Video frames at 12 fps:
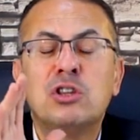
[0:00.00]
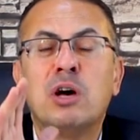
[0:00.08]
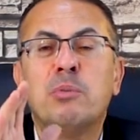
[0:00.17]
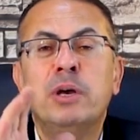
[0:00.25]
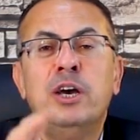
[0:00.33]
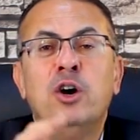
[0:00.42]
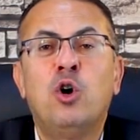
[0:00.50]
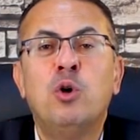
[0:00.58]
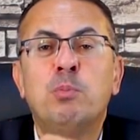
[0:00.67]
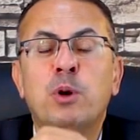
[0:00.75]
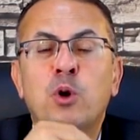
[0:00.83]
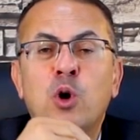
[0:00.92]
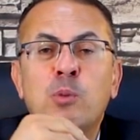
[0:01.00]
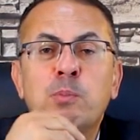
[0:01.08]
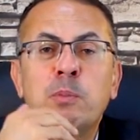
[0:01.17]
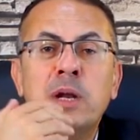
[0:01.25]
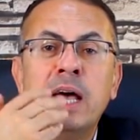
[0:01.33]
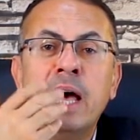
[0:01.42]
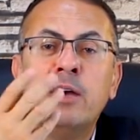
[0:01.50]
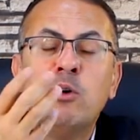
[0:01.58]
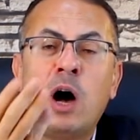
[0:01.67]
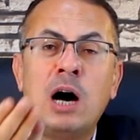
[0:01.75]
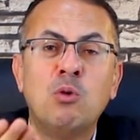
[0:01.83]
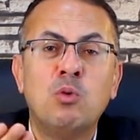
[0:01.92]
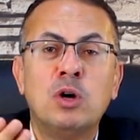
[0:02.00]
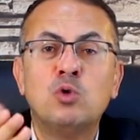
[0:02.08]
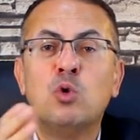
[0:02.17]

طبيعي حب الام لا يعوض